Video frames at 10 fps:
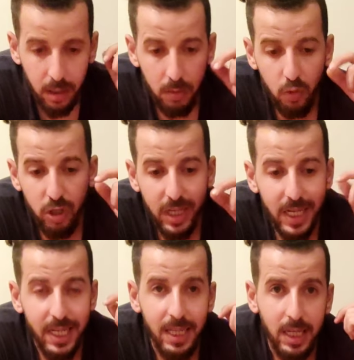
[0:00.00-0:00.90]
المشكل
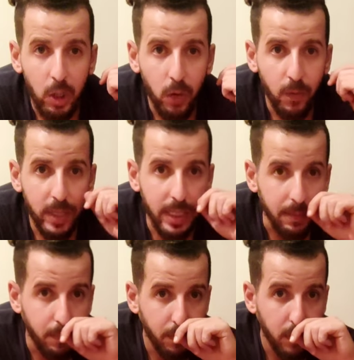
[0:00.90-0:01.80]
اللي كيطيحوا فيه
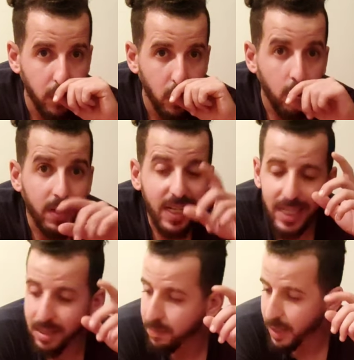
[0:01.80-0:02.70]
هما
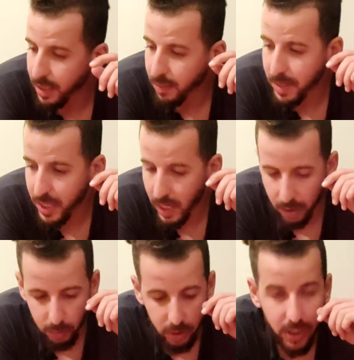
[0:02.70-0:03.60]
كاينين بعض
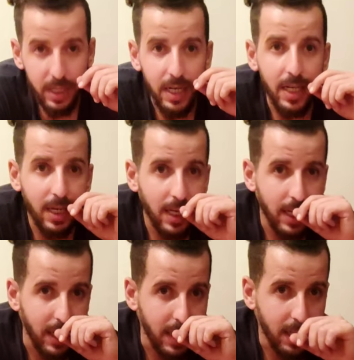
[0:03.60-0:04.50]
البياع او
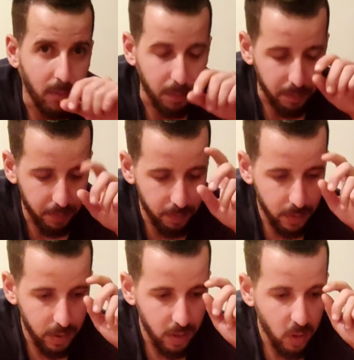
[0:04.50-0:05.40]
الله يهديهم
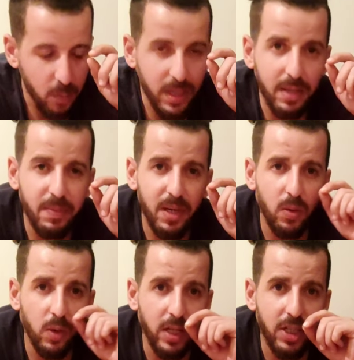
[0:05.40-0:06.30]
هما
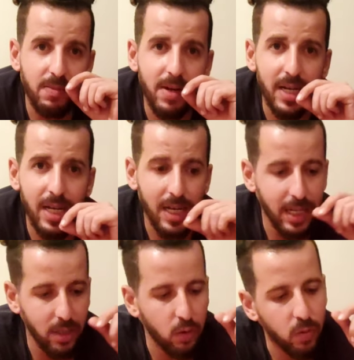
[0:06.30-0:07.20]
كيبيعوا لك شي ماكله
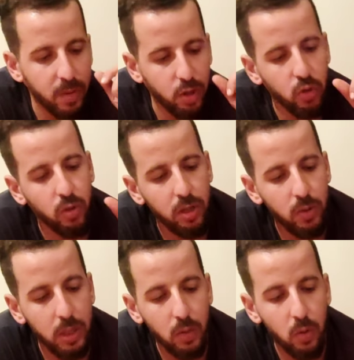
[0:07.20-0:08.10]
اللي كتكون مغشوشه
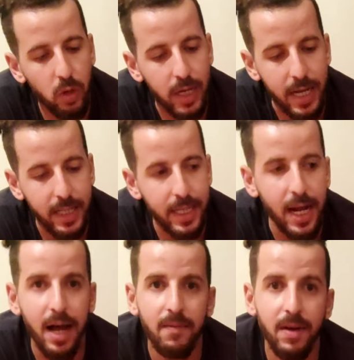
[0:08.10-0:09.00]
وكيقولوا لك هذه
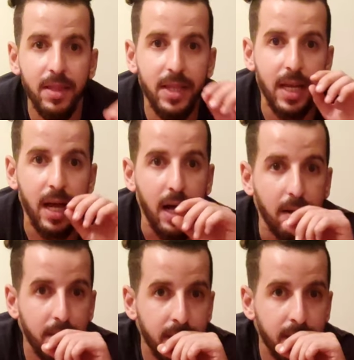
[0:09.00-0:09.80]
راه افانتي ان